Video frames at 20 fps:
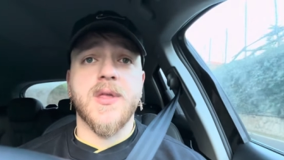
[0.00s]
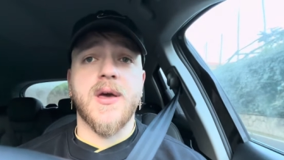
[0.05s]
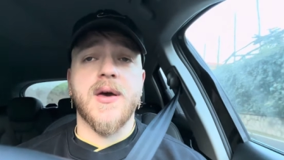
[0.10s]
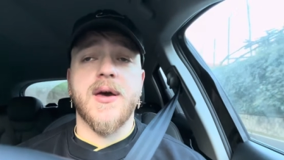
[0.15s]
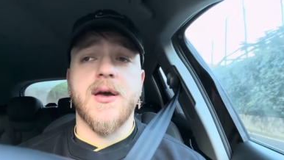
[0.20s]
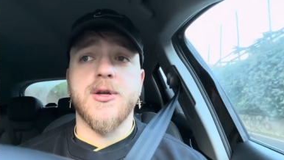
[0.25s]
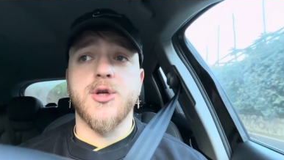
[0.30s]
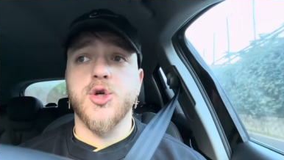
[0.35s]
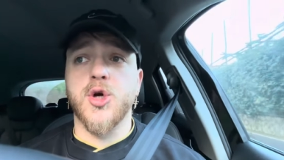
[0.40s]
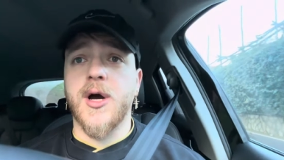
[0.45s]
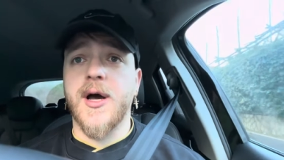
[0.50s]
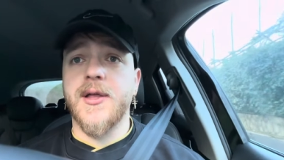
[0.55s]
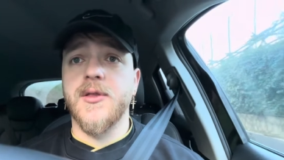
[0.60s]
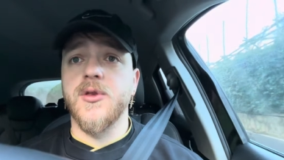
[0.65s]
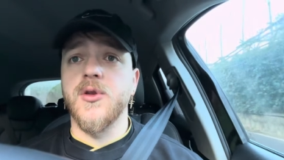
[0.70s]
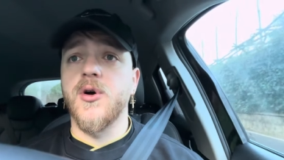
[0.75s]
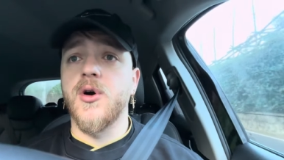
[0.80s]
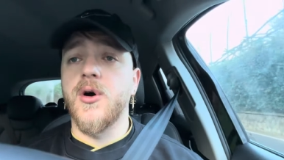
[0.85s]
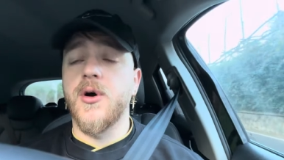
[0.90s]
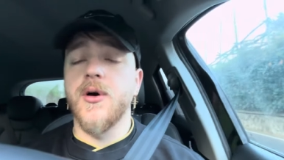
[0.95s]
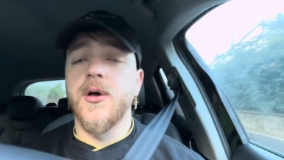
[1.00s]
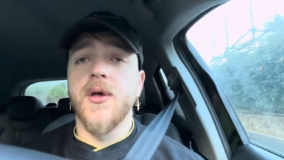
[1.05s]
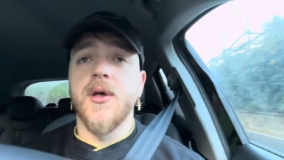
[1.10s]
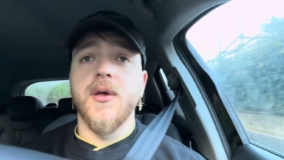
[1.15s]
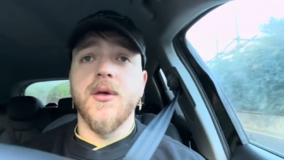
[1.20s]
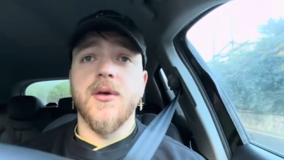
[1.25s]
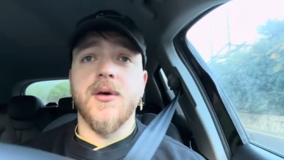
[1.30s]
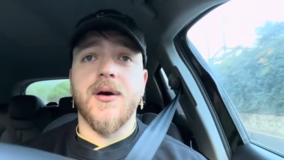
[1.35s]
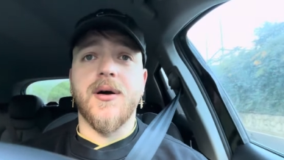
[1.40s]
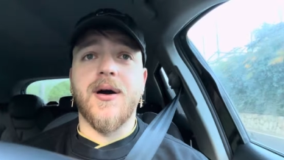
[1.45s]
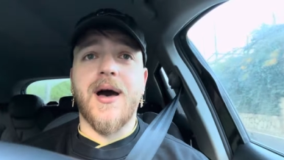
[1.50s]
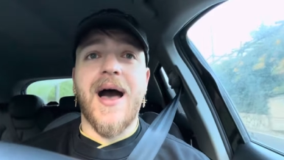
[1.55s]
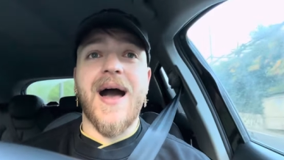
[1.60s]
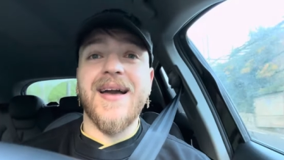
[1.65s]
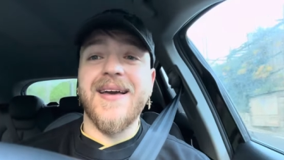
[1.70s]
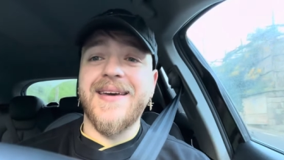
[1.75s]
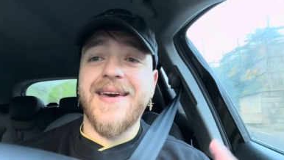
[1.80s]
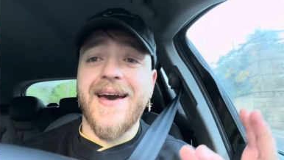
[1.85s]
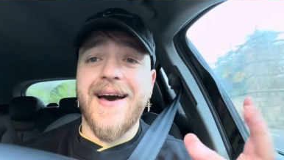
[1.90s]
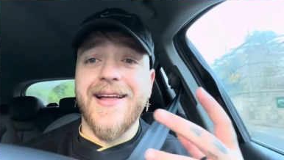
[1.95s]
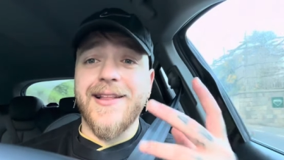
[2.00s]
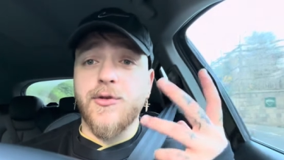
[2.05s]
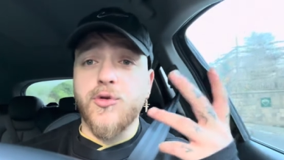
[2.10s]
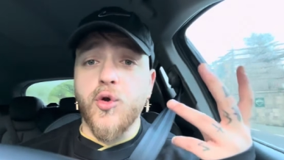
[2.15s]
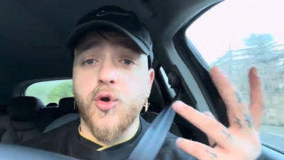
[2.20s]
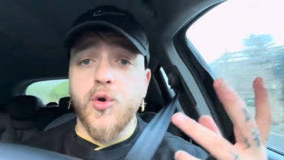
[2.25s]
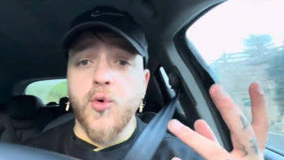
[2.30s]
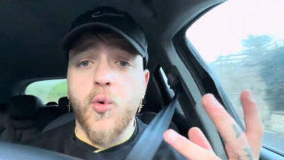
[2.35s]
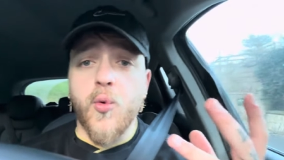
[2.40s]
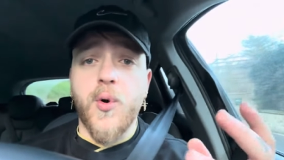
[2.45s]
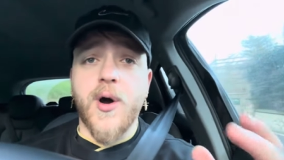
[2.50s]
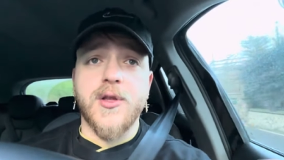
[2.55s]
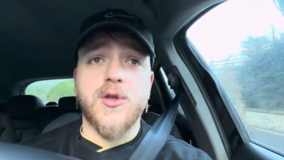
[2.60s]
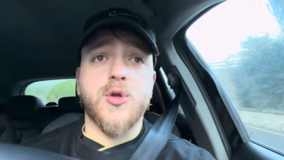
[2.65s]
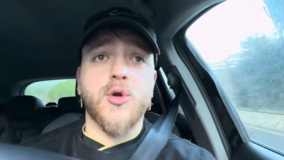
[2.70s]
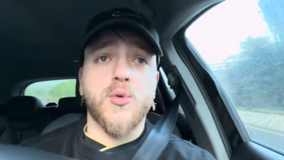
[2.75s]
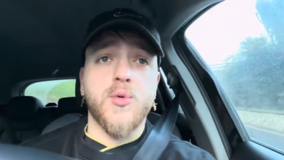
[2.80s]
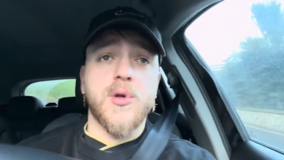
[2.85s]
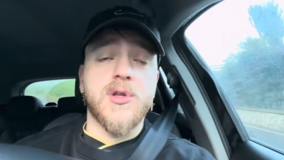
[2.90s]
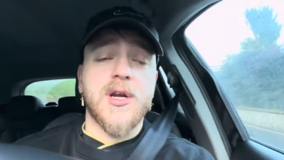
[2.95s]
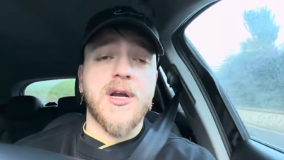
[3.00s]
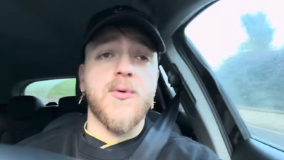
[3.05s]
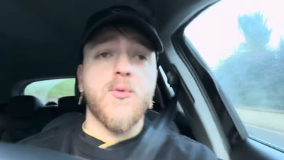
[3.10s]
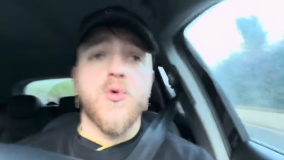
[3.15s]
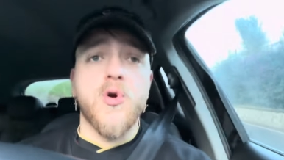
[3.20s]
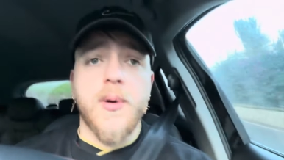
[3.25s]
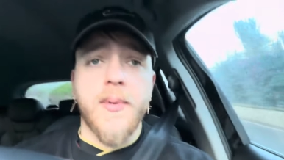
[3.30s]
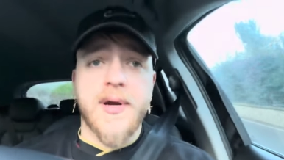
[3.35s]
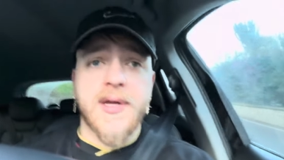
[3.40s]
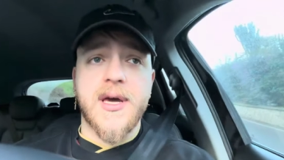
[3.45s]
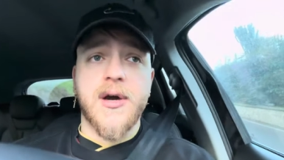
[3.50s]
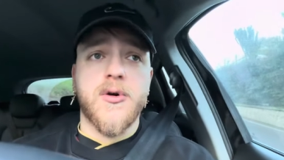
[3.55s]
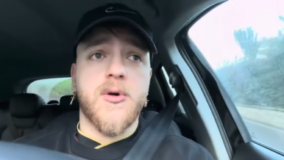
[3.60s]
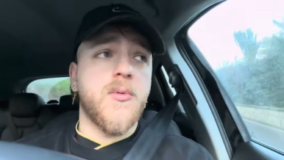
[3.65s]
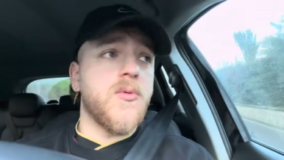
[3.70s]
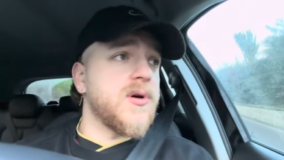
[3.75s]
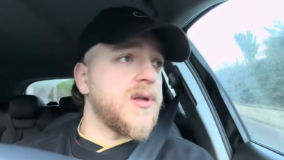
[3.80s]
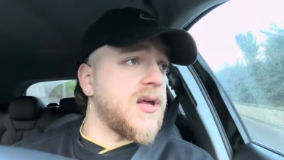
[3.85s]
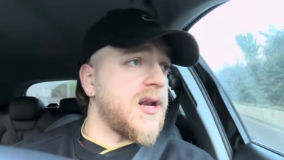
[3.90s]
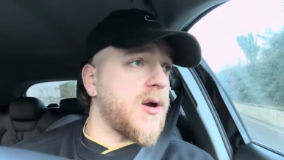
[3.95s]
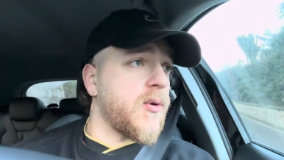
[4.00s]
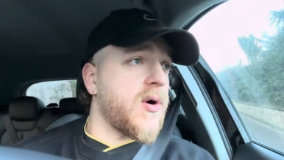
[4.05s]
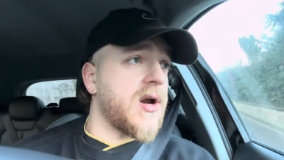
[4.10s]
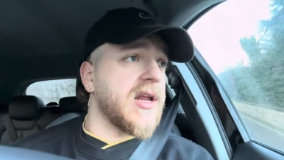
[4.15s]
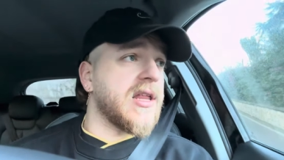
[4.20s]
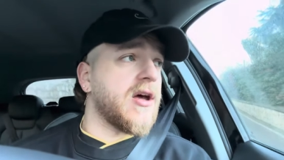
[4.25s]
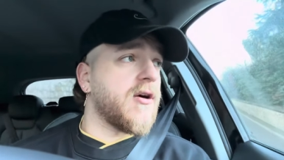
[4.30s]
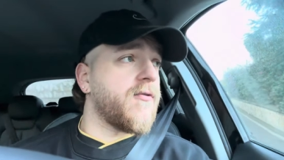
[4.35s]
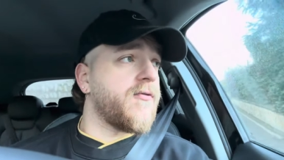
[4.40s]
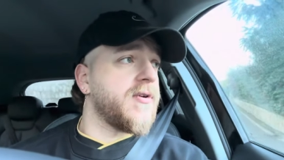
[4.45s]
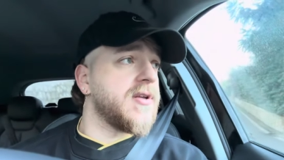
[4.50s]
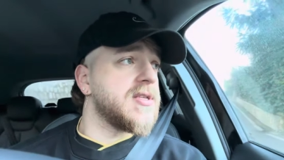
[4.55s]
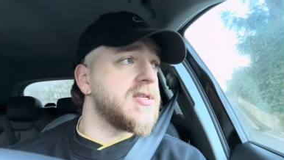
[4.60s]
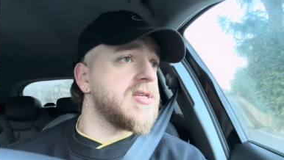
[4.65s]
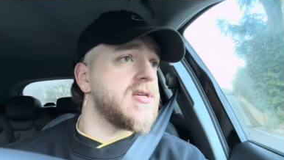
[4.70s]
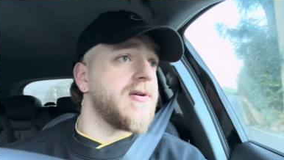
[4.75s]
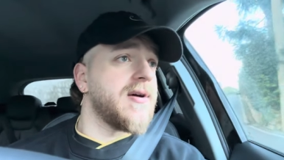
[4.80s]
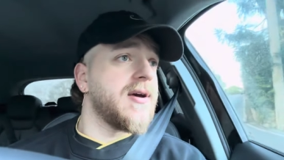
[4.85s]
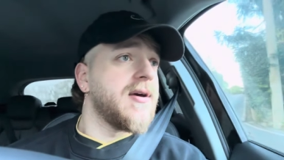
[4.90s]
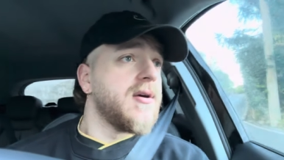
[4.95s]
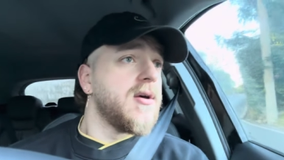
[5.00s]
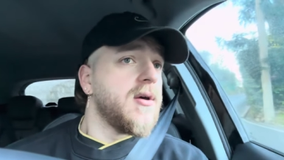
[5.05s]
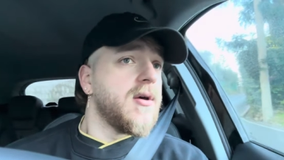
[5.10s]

Eh, giocando eh, anche alto in un 4-2-3-1 perché ha comunque delle qualità offensive